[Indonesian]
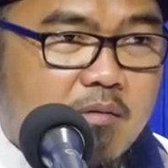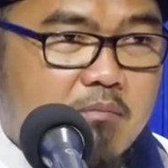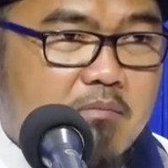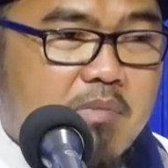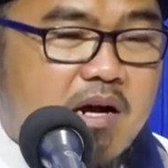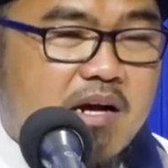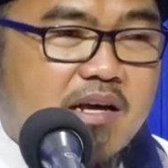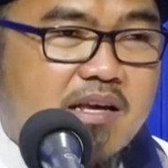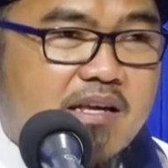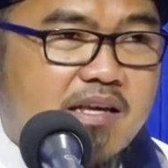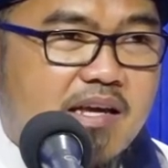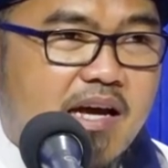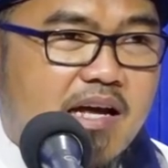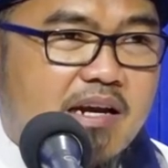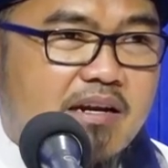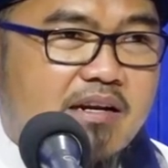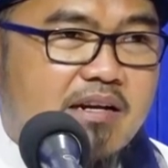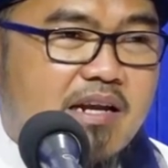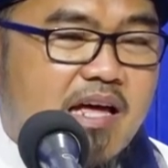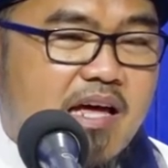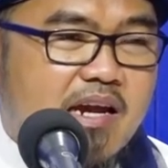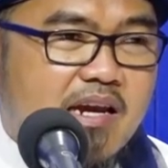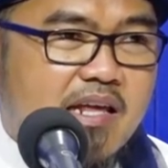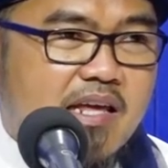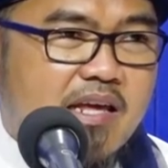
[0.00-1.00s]
bagian
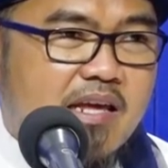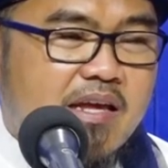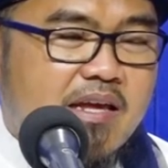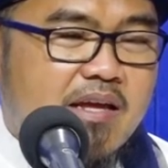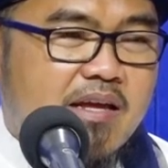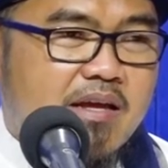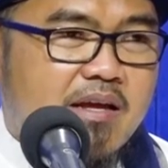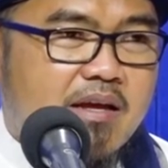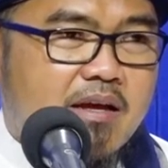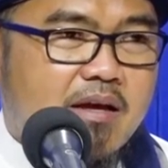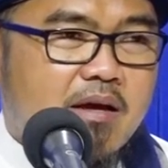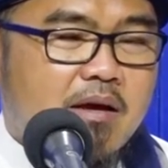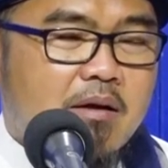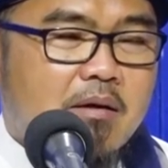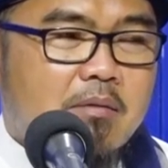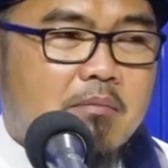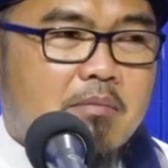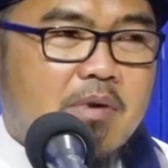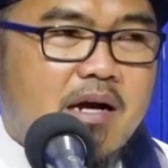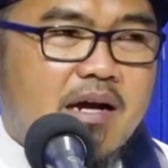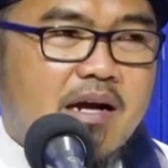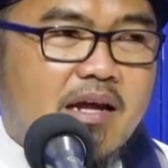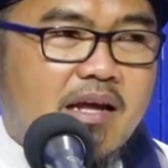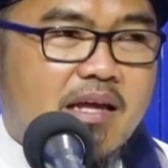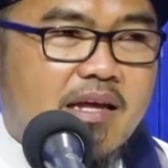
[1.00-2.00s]
dari
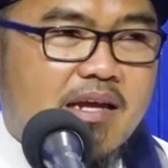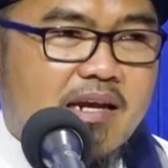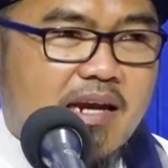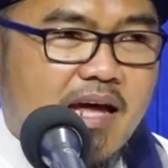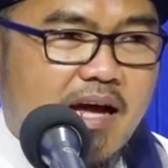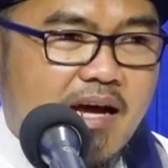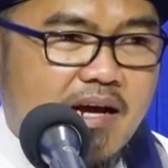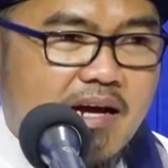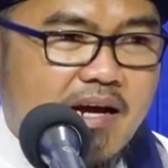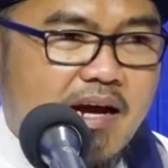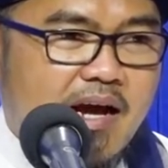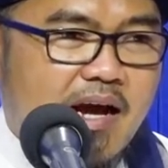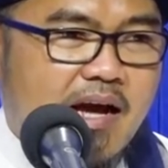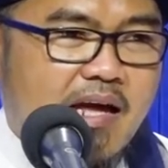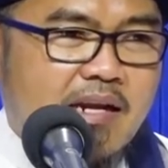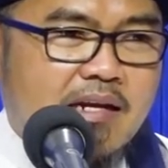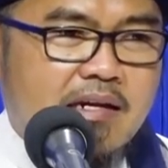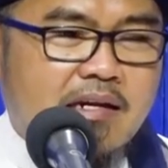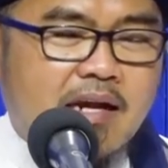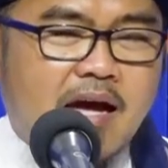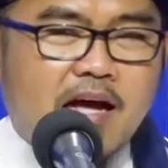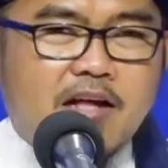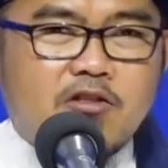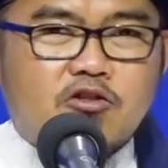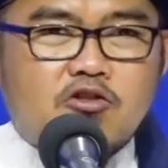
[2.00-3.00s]
menghilangkan